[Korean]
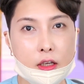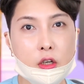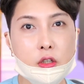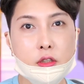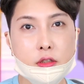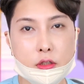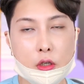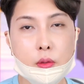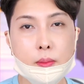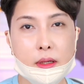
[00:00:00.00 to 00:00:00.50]

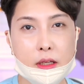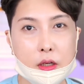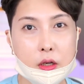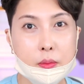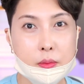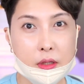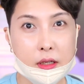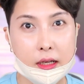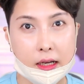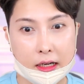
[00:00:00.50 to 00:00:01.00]
이거는 정말
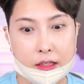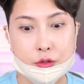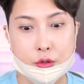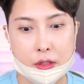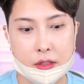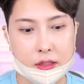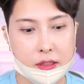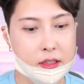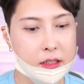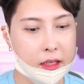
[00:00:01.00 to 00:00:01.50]
여러분들
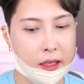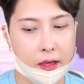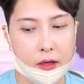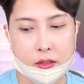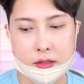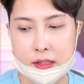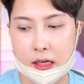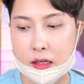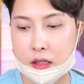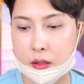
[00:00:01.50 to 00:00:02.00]
강추해 드릴게요
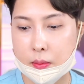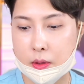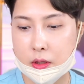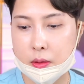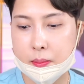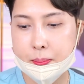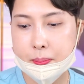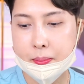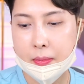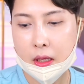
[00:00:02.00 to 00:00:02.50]
자
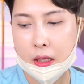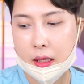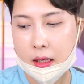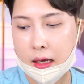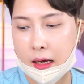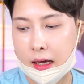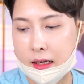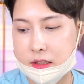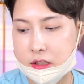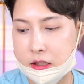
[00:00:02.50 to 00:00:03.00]
그러면은
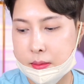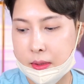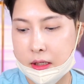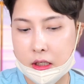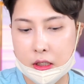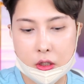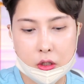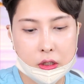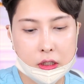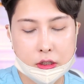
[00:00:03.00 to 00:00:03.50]
아침에
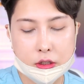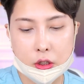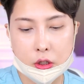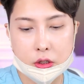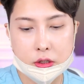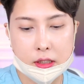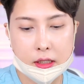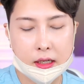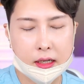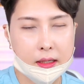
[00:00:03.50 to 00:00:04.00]

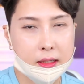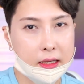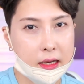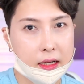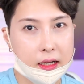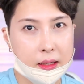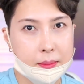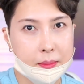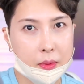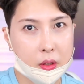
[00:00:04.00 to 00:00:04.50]
일어나서 제가
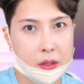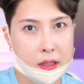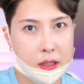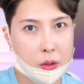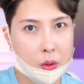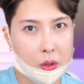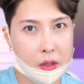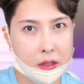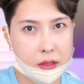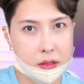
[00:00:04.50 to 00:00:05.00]
약간 머리가
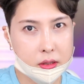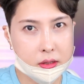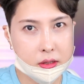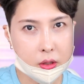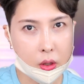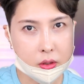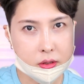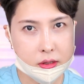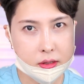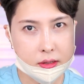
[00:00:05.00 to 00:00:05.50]
이렇게
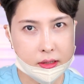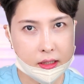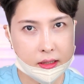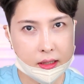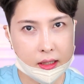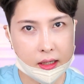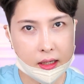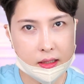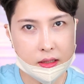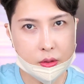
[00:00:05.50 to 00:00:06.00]
젖은
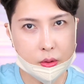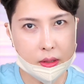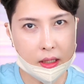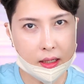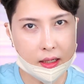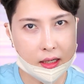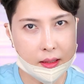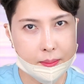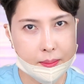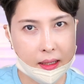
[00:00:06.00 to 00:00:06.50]
상태가 아니고
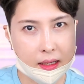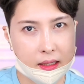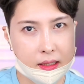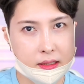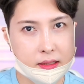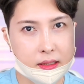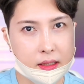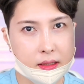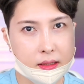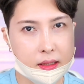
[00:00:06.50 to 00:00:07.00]
약간
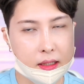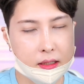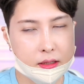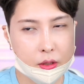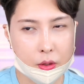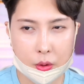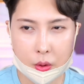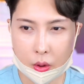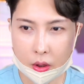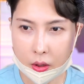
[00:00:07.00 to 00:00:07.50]
말린
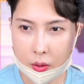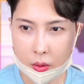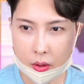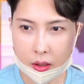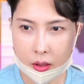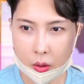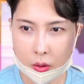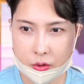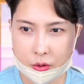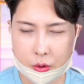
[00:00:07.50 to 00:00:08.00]
상태에서 이렇게
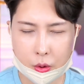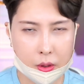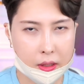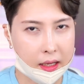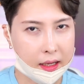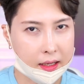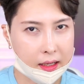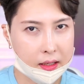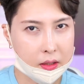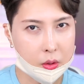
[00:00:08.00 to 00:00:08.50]
이렇게 건조
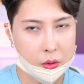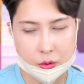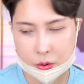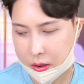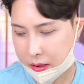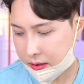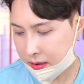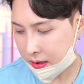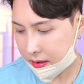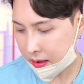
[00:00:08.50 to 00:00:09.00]
약간
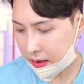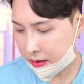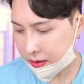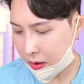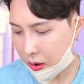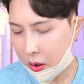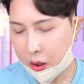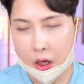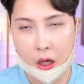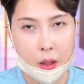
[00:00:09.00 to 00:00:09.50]
건조한
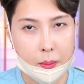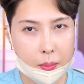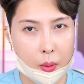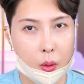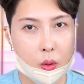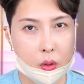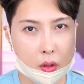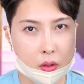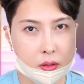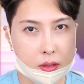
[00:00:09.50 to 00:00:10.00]
상태에서
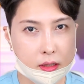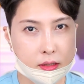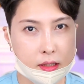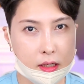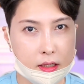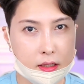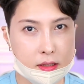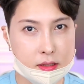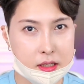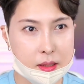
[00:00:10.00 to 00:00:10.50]
뽕을 어떻게
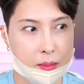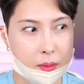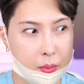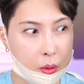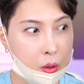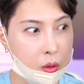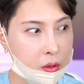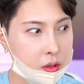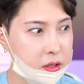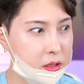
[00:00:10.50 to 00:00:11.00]
살리는지 한번
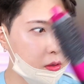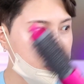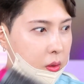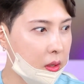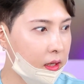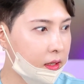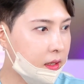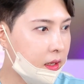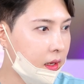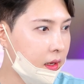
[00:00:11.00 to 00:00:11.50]
보여드리도록
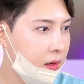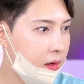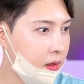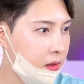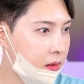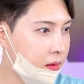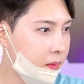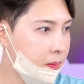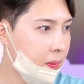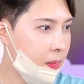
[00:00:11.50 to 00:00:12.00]

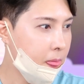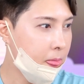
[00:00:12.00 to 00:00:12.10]
할게요